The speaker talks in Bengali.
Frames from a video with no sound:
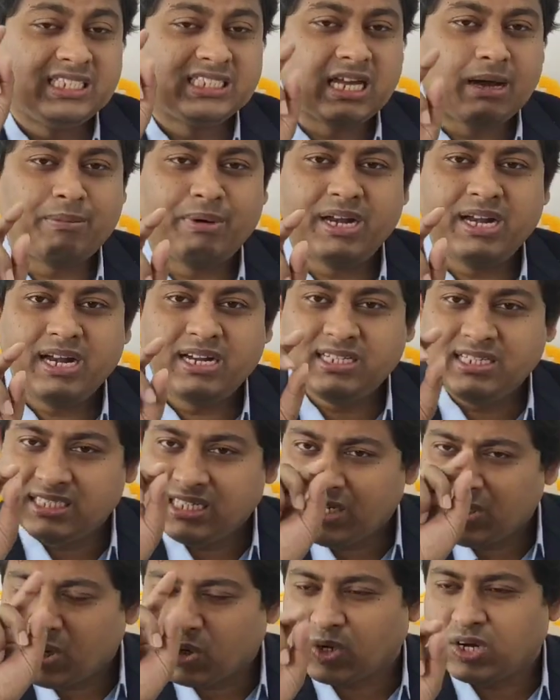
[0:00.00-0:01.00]
এই সামারি
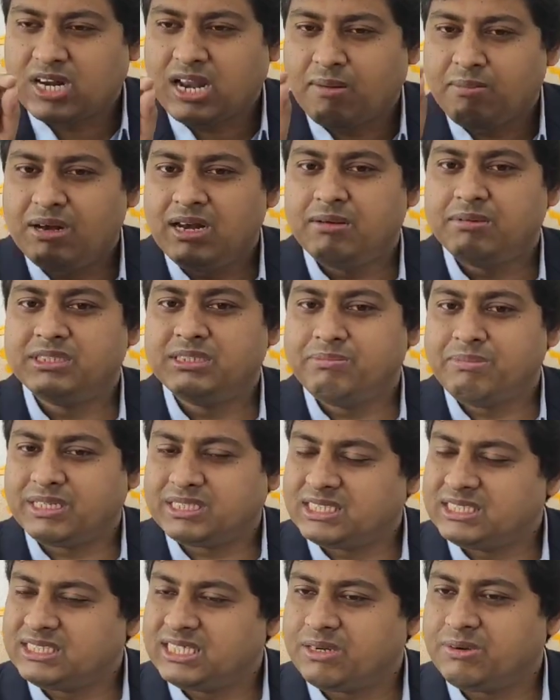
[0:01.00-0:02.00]
রাইটিংটা ডক্টর নাবিল নামে যে
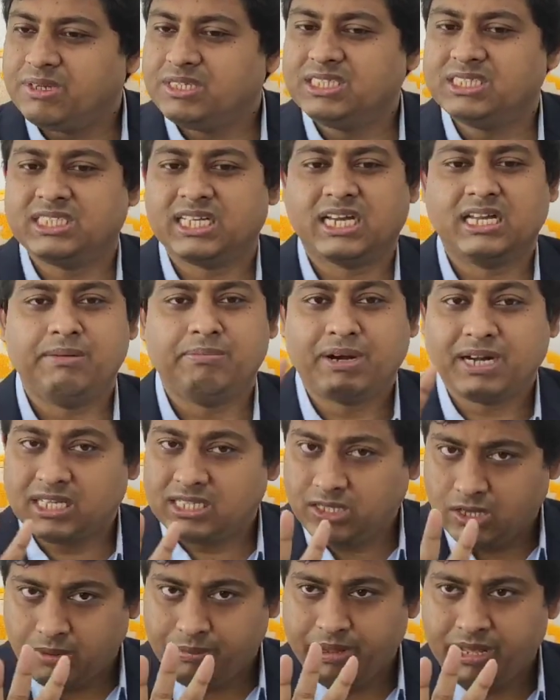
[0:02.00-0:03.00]
মেসেঞ্জার রয়েছে সেখানে
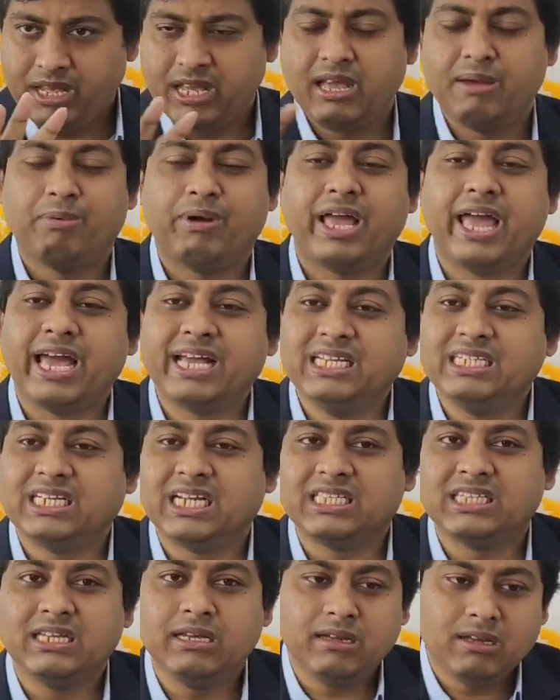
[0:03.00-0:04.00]
পাঠাতে হবে এবং
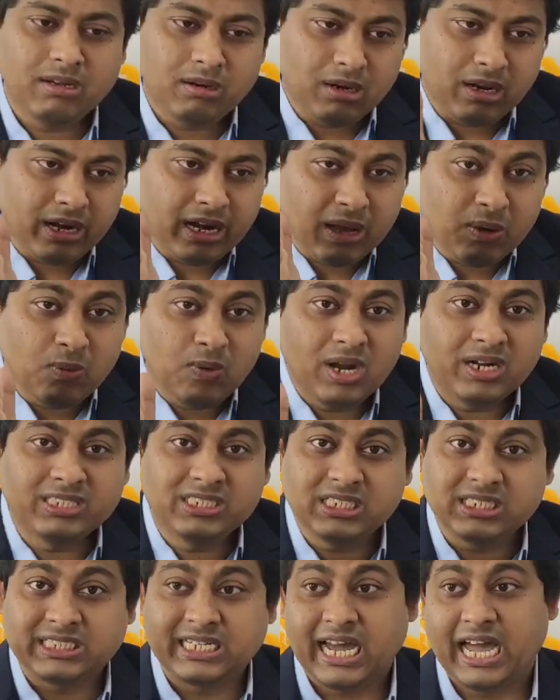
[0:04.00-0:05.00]
একই সাথে
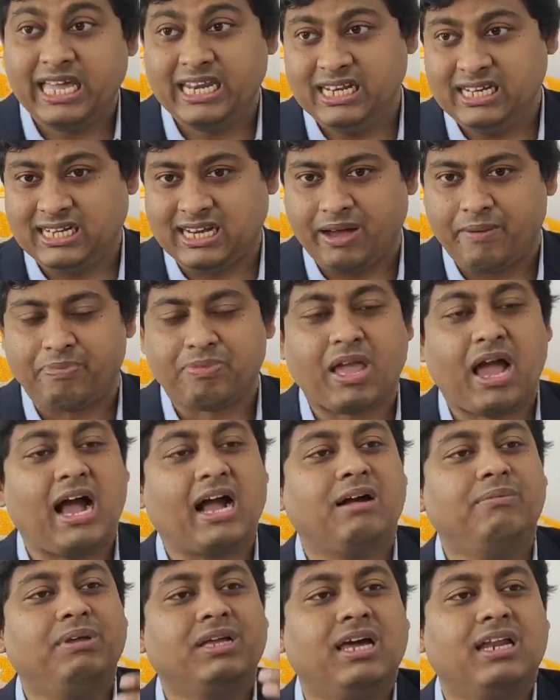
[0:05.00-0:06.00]
রেগুলার যে ডায়েরিটা
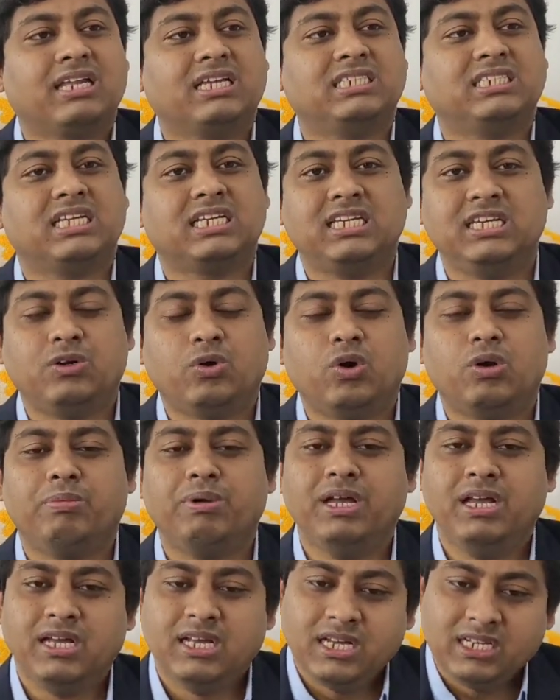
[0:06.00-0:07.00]
আগামীকালকে সে কি
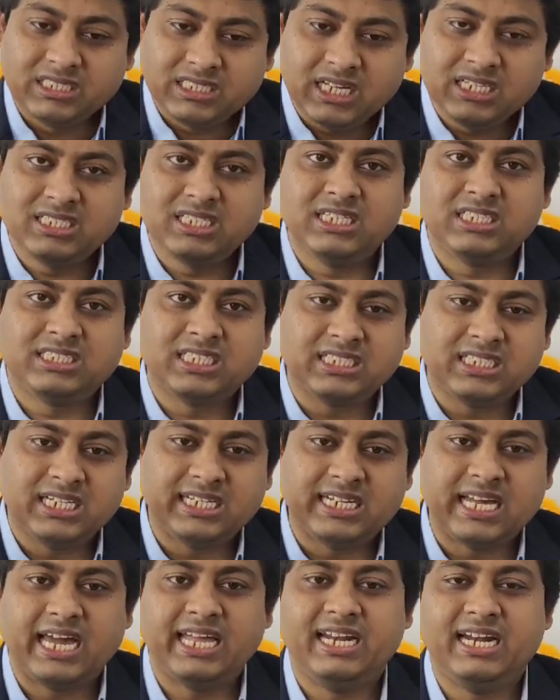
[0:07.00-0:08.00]
করবে সেই জিনিসটা
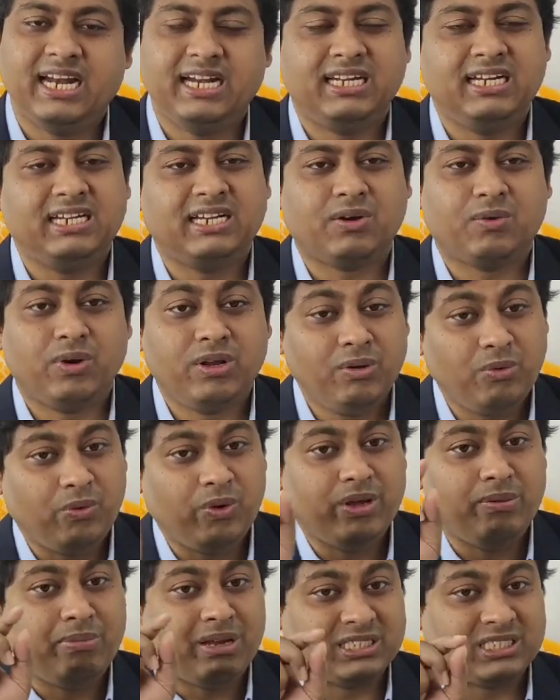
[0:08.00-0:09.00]
সেই ডায়েরি রাইটিংটা করে
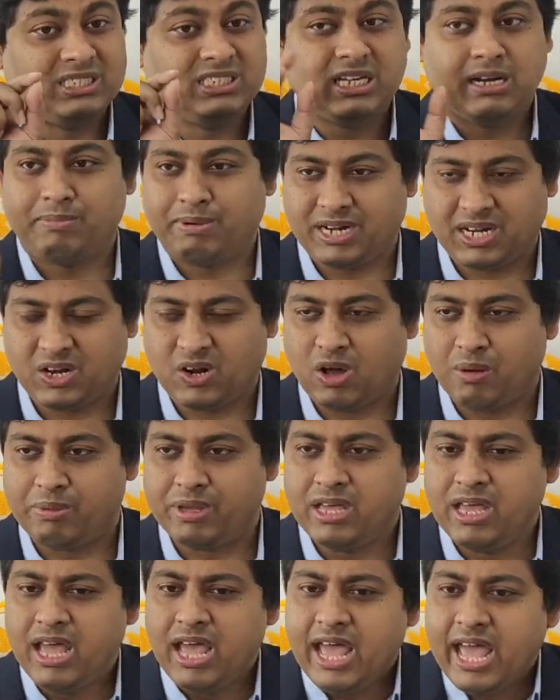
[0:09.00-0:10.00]
ওই মেসেঞ্জারে পাঠানো
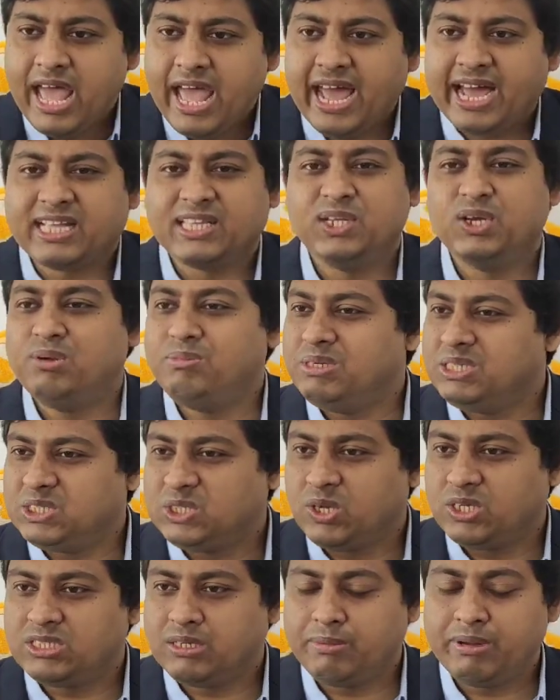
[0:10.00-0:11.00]
হবে একদিনও
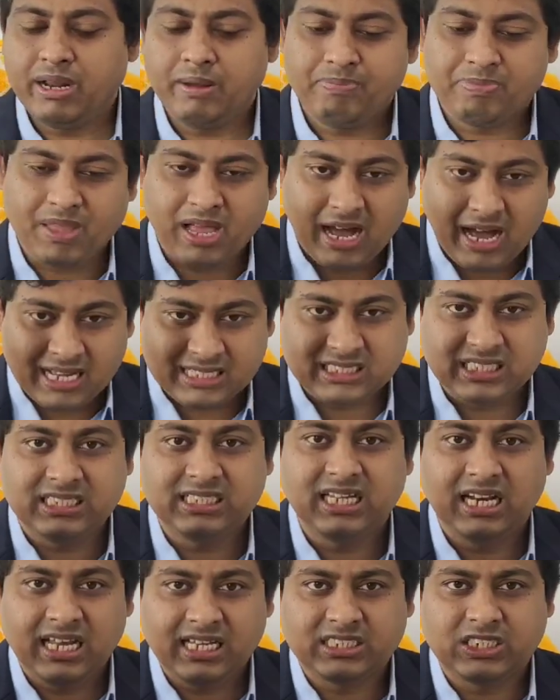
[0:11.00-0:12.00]
মিস দেওয়া যাবে না
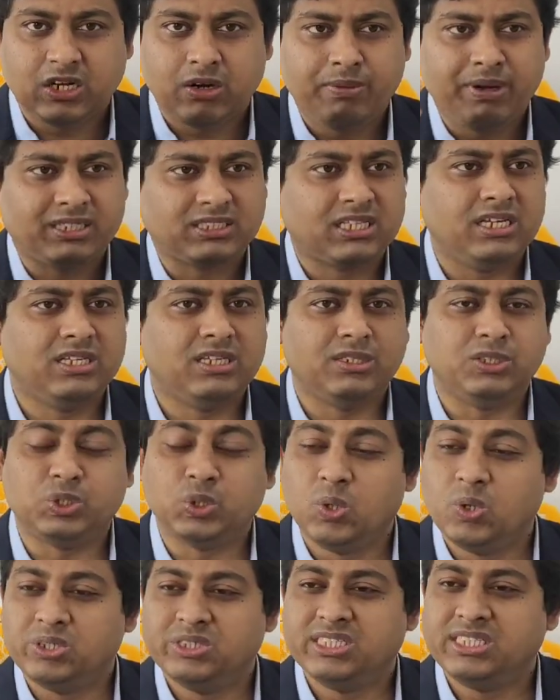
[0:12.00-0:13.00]
আজকে যে লেকচার হবে আজকে
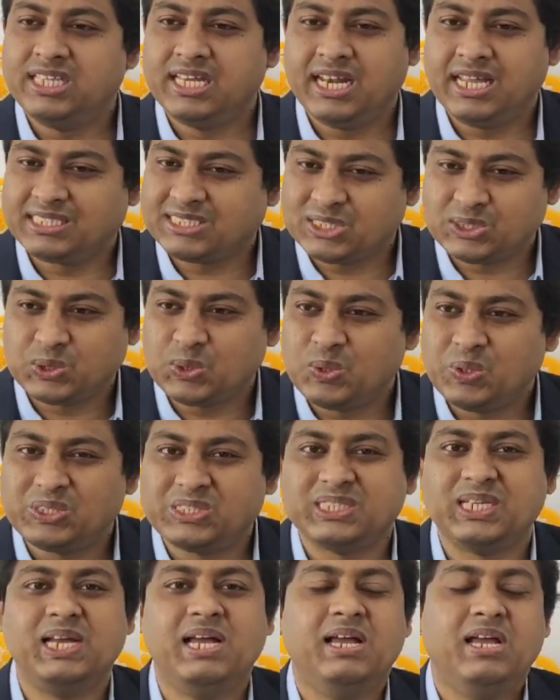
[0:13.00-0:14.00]
জুলজি দিয়ে লেকচার
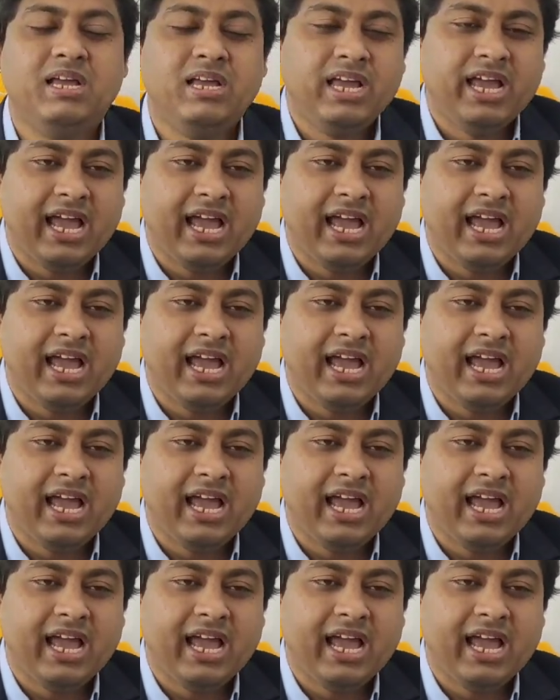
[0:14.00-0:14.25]
শুরু হচ্ছে